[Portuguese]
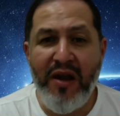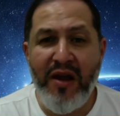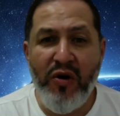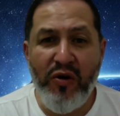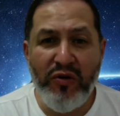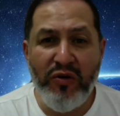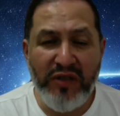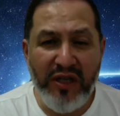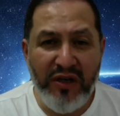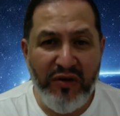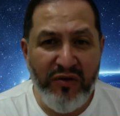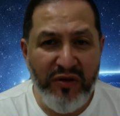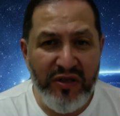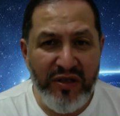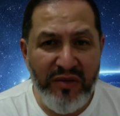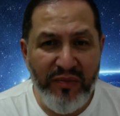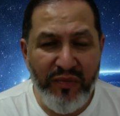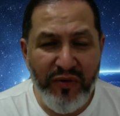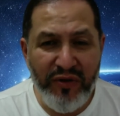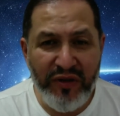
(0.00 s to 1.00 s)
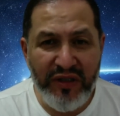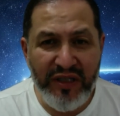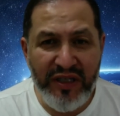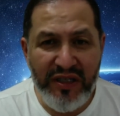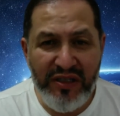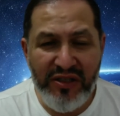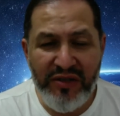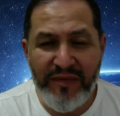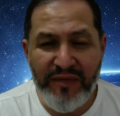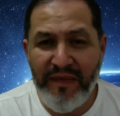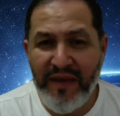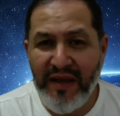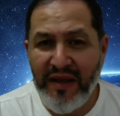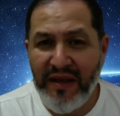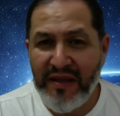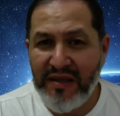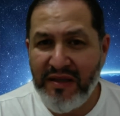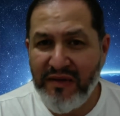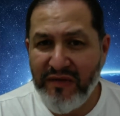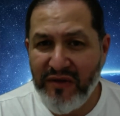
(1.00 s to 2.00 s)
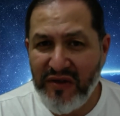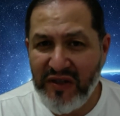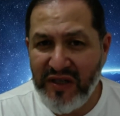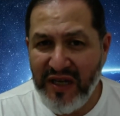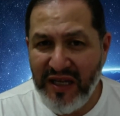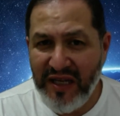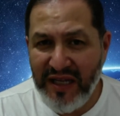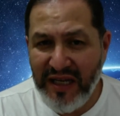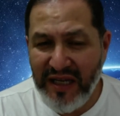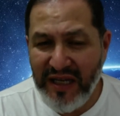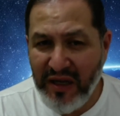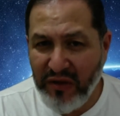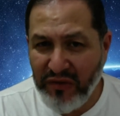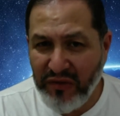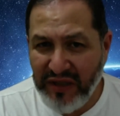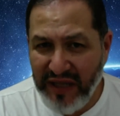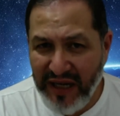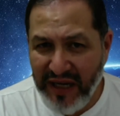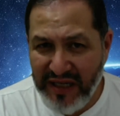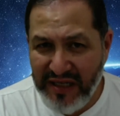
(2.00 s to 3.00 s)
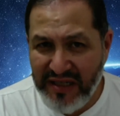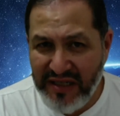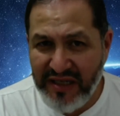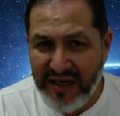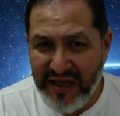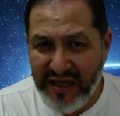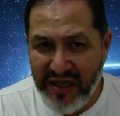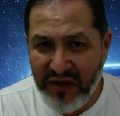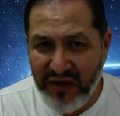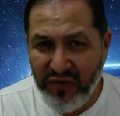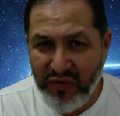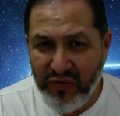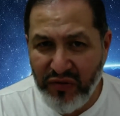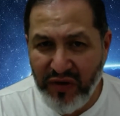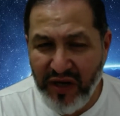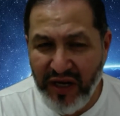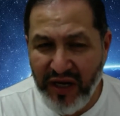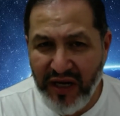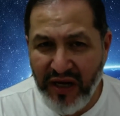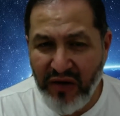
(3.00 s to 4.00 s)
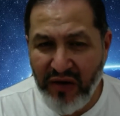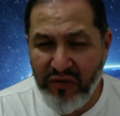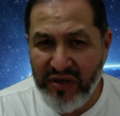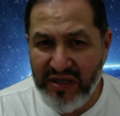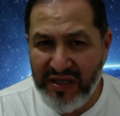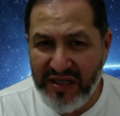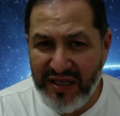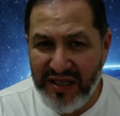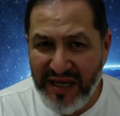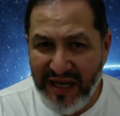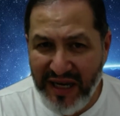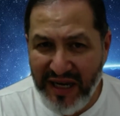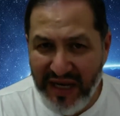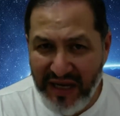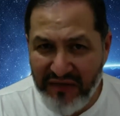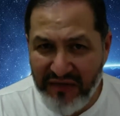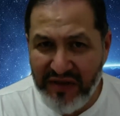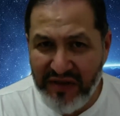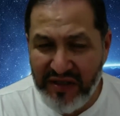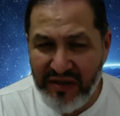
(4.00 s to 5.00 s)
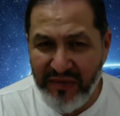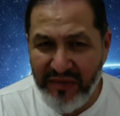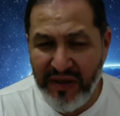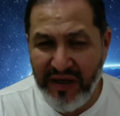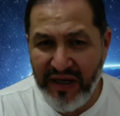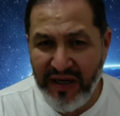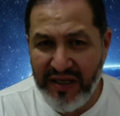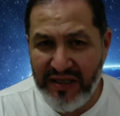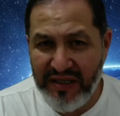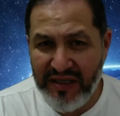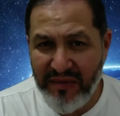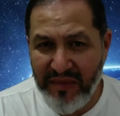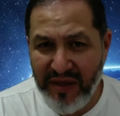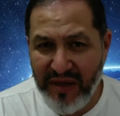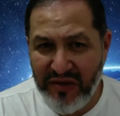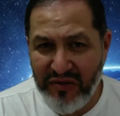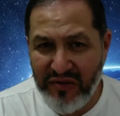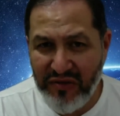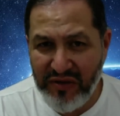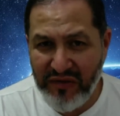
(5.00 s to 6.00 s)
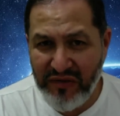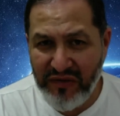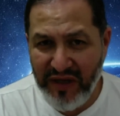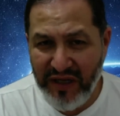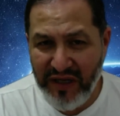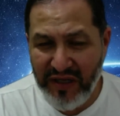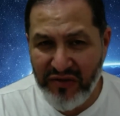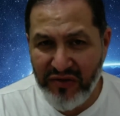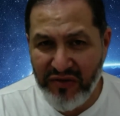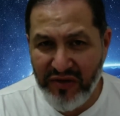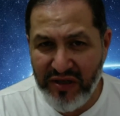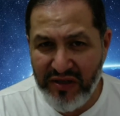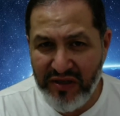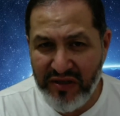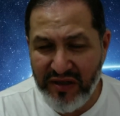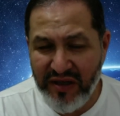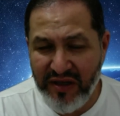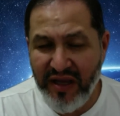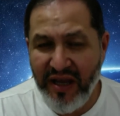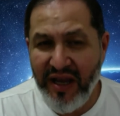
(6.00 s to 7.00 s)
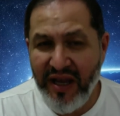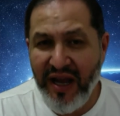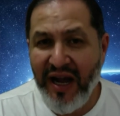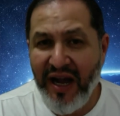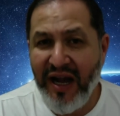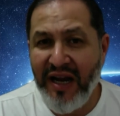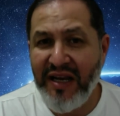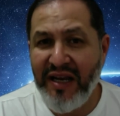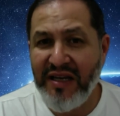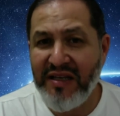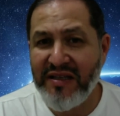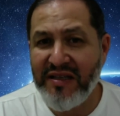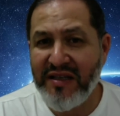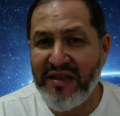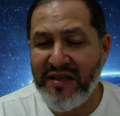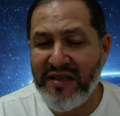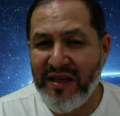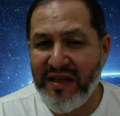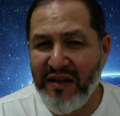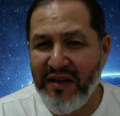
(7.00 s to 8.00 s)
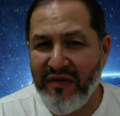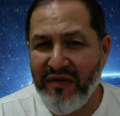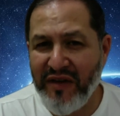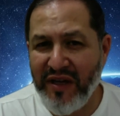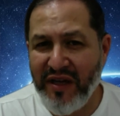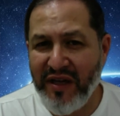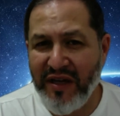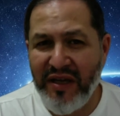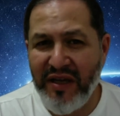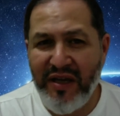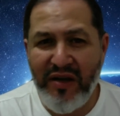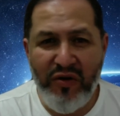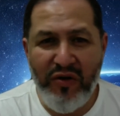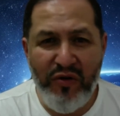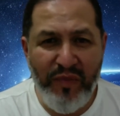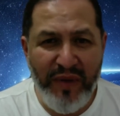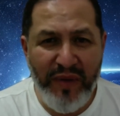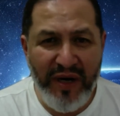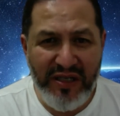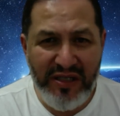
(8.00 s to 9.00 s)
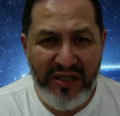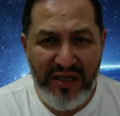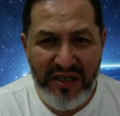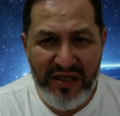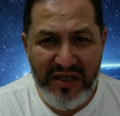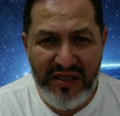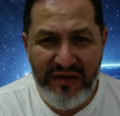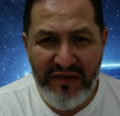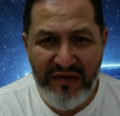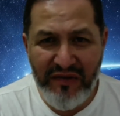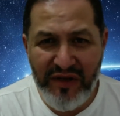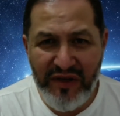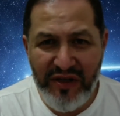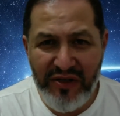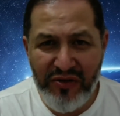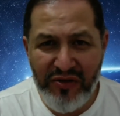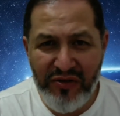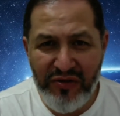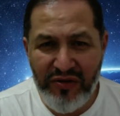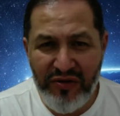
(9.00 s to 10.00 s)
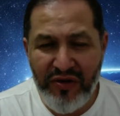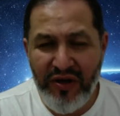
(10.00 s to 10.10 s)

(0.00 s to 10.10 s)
Outra coisa importante se você ainda não está inscrito no canal, inscreva-se para receber as notificações. Além de se inscrever, compartilhe esse vídeo,